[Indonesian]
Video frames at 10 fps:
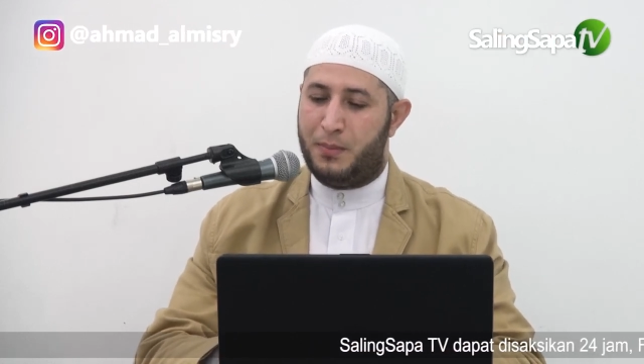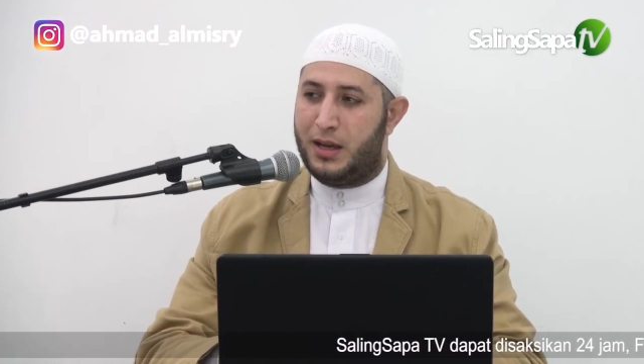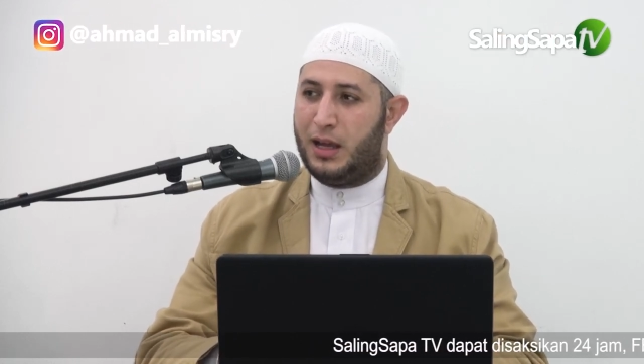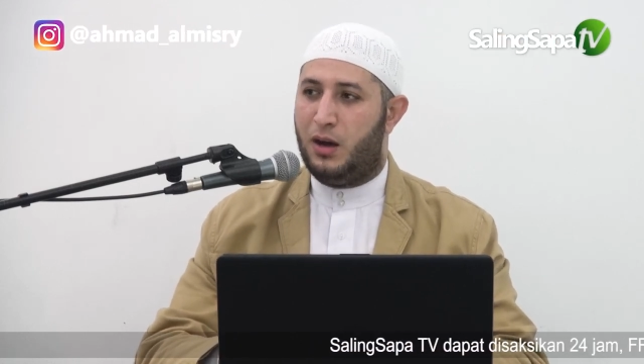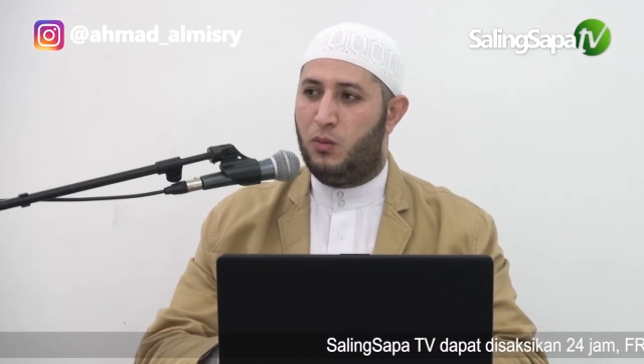
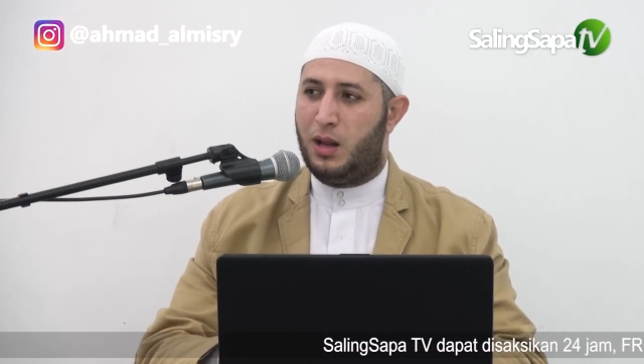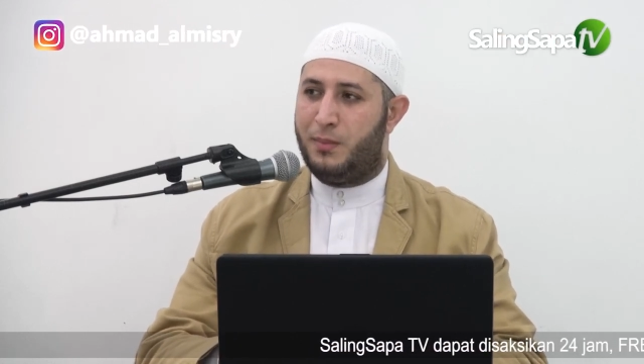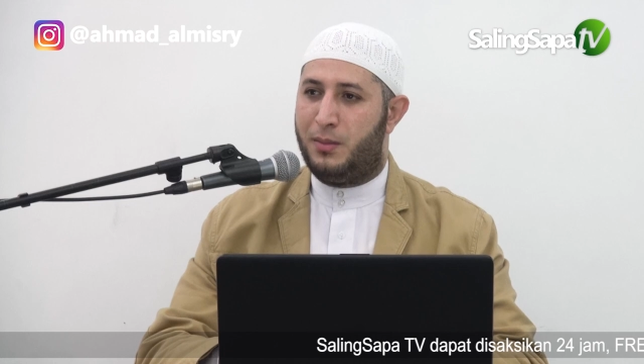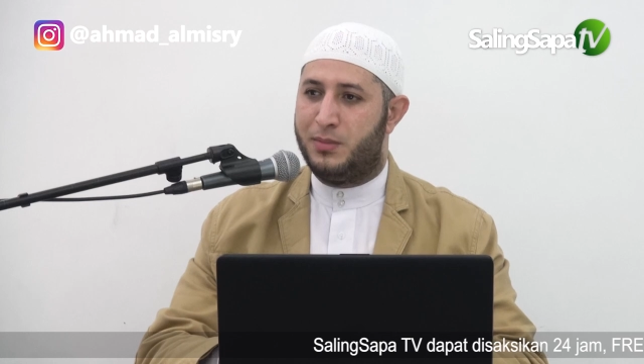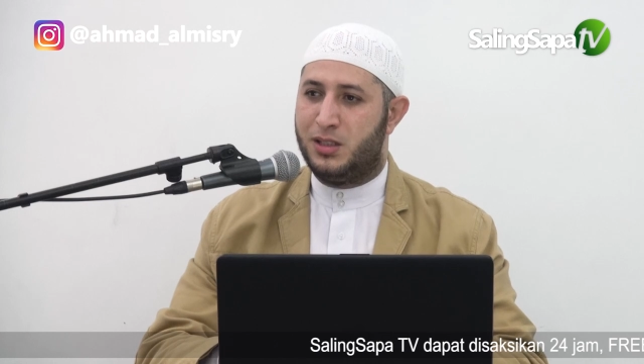Maka
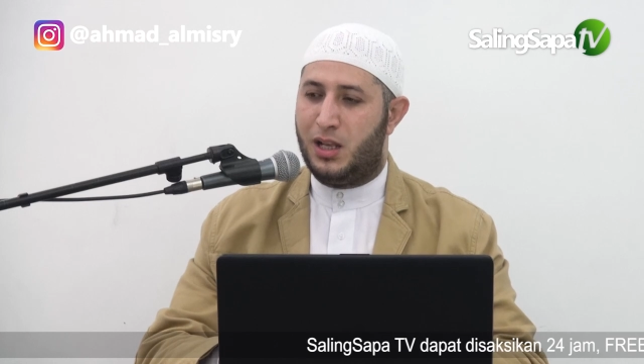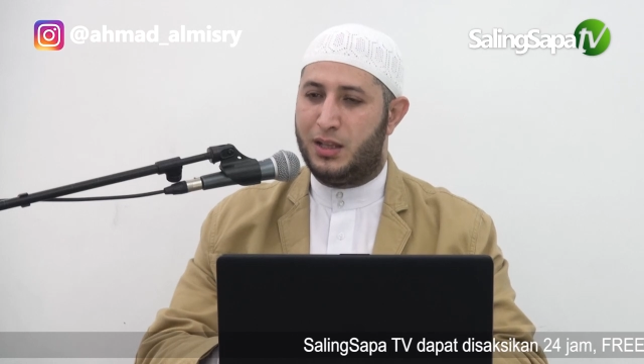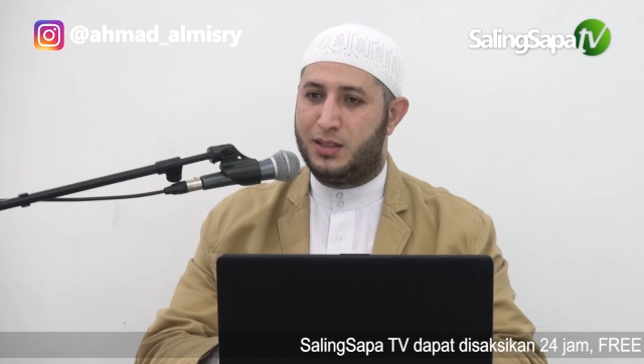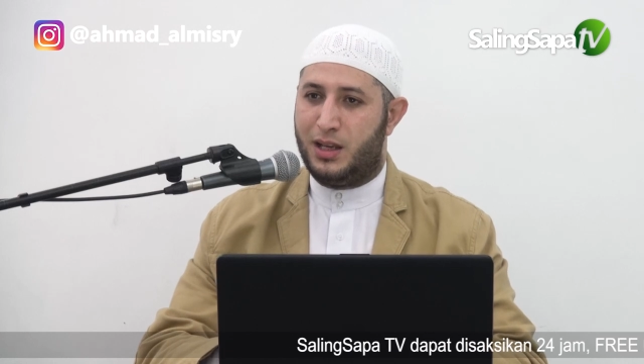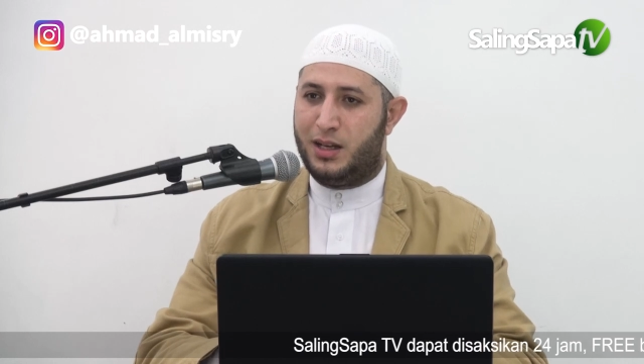ulama
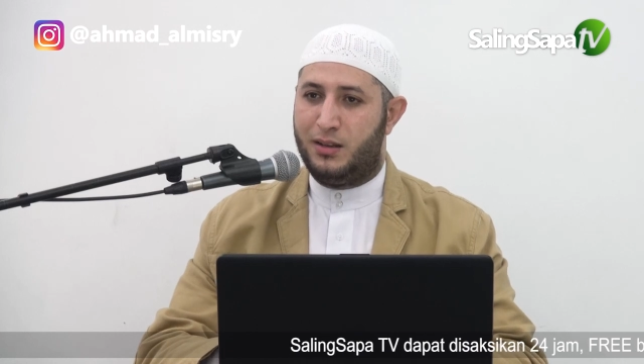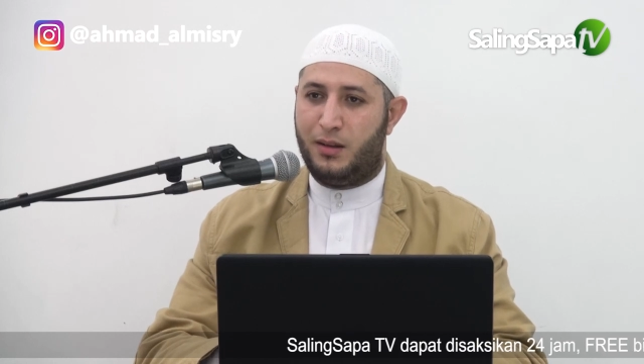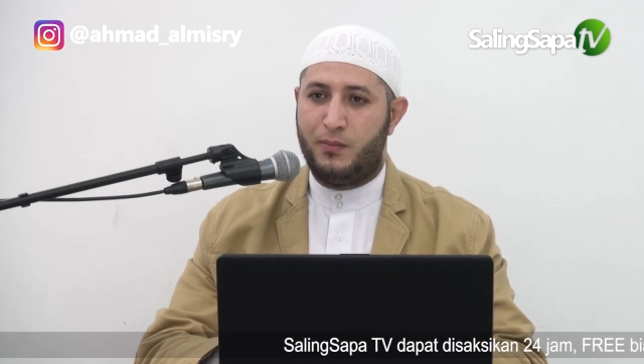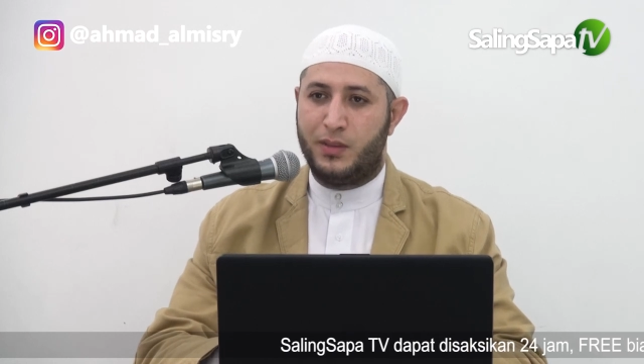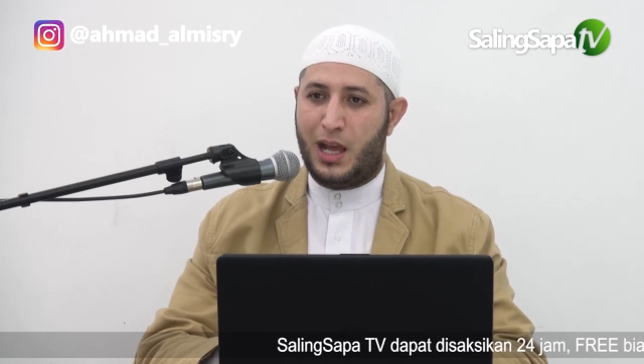menjelaskan
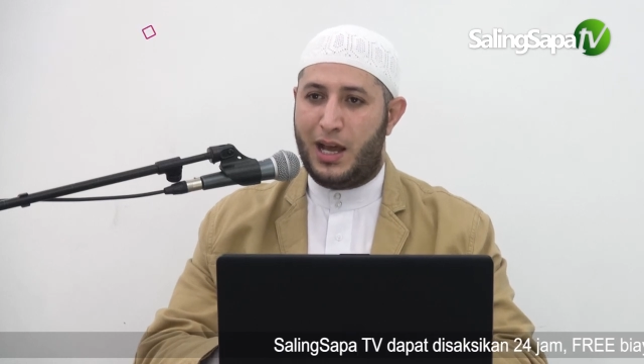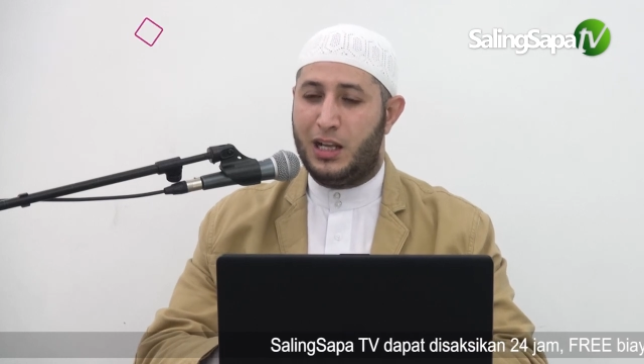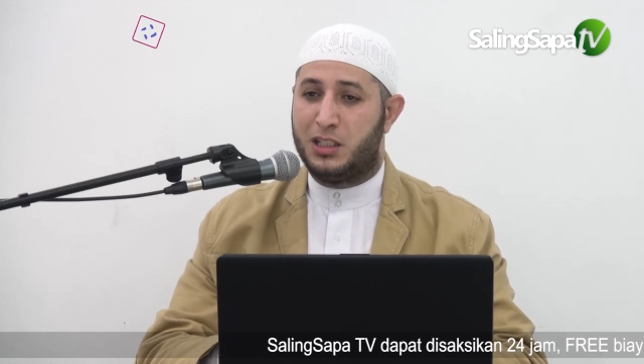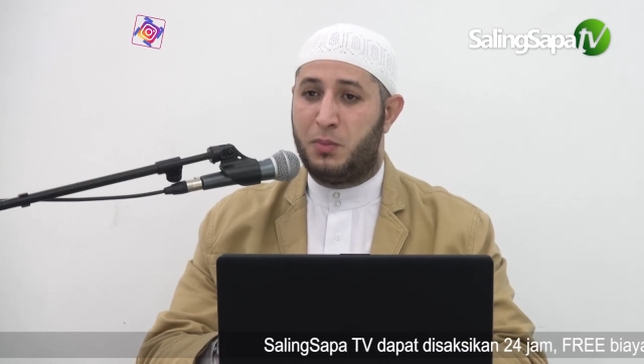ada